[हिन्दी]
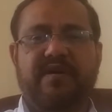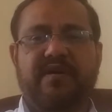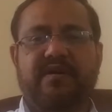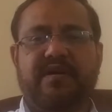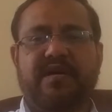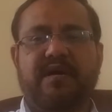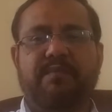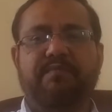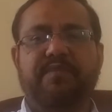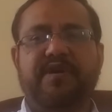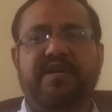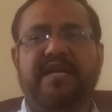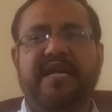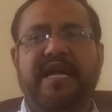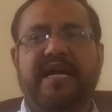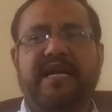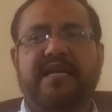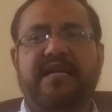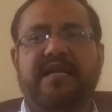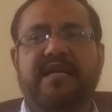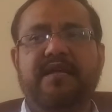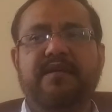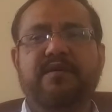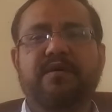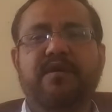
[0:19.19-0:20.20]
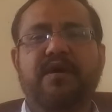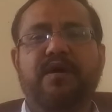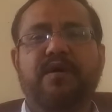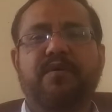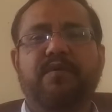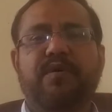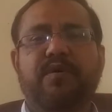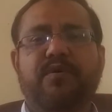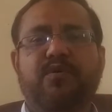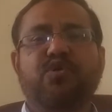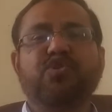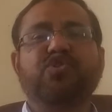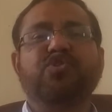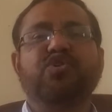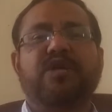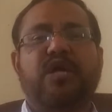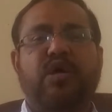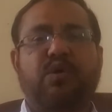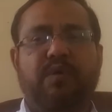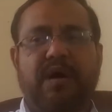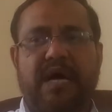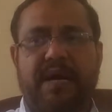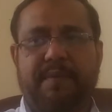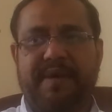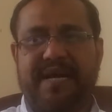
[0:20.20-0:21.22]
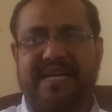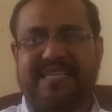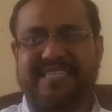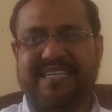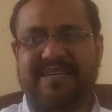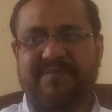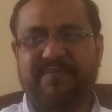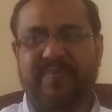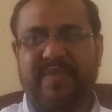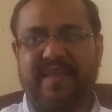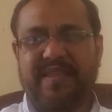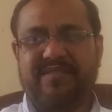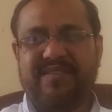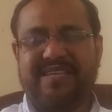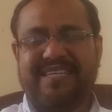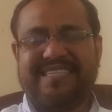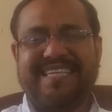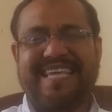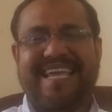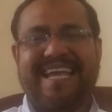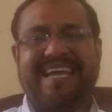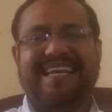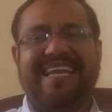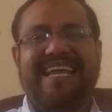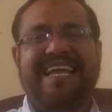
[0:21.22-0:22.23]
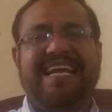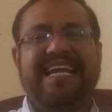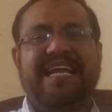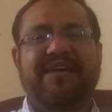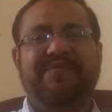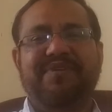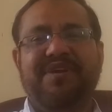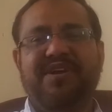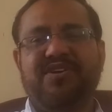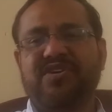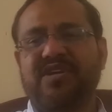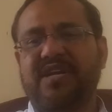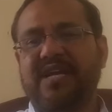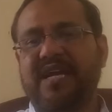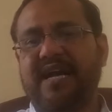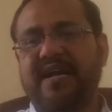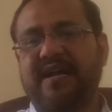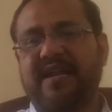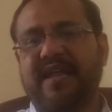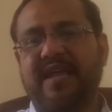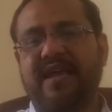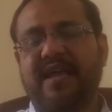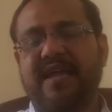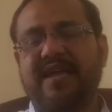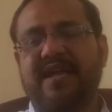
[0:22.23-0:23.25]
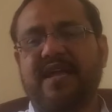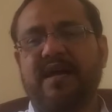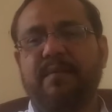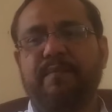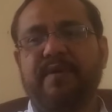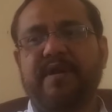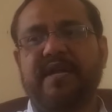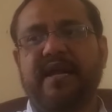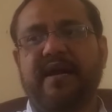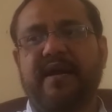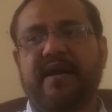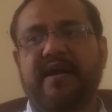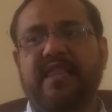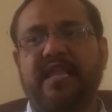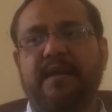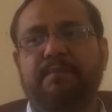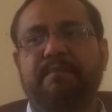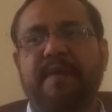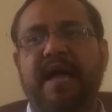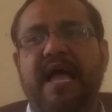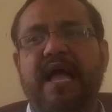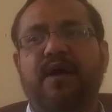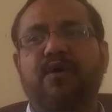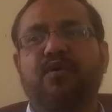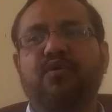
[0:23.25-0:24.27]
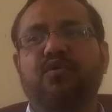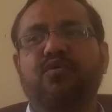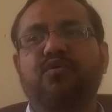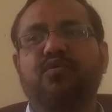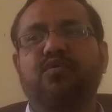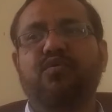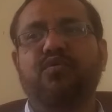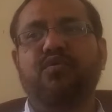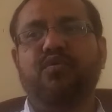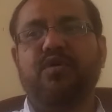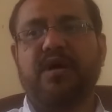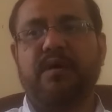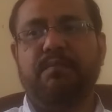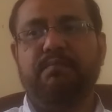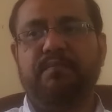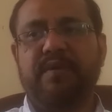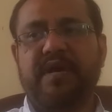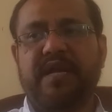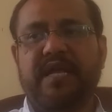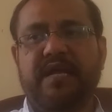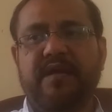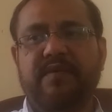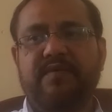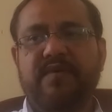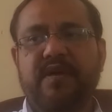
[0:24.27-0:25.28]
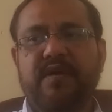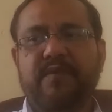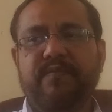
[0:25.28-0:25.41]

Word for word: कंपनी एक्ट की कुछ रिक्वायरमेंट्स हैं जैसे एक नई डेफिनेशन ऐड की गई कंपनी एक्ट के अंदर माइक्रो कंपनी